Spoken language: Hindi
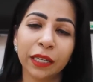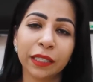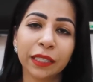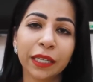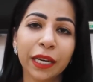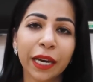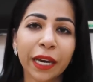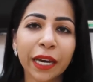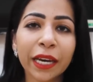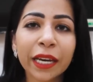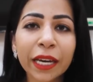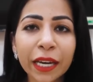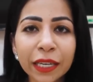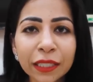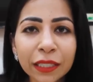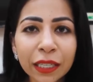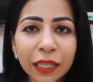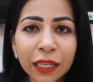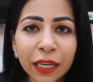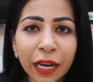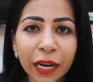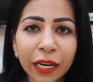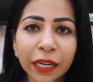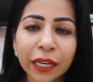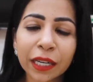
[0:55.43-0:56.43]
ये एक
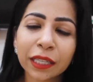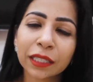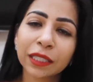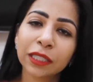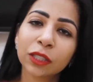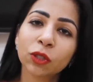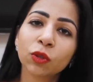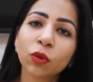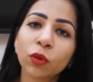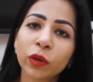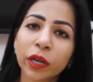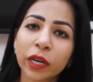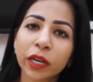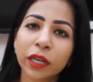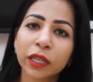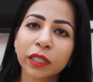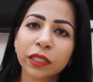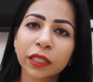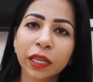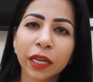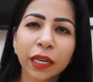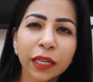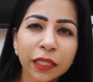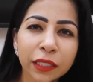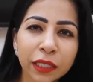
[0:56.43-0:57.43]
ऐसा डाइट है जिसको करने
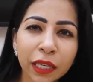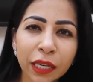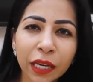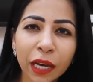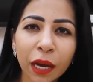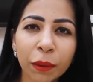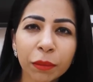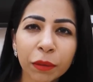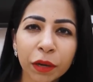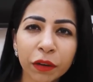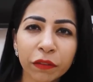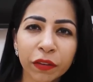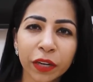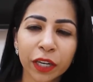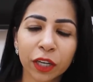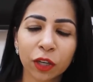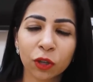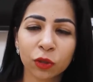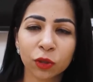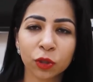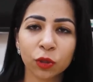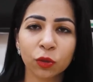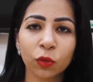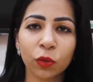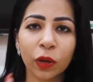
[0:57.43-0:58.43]
से इजीली आपका वेट
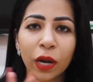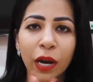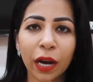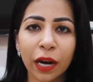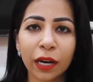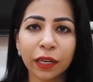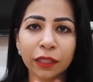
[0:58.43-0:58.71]
लॉस होगा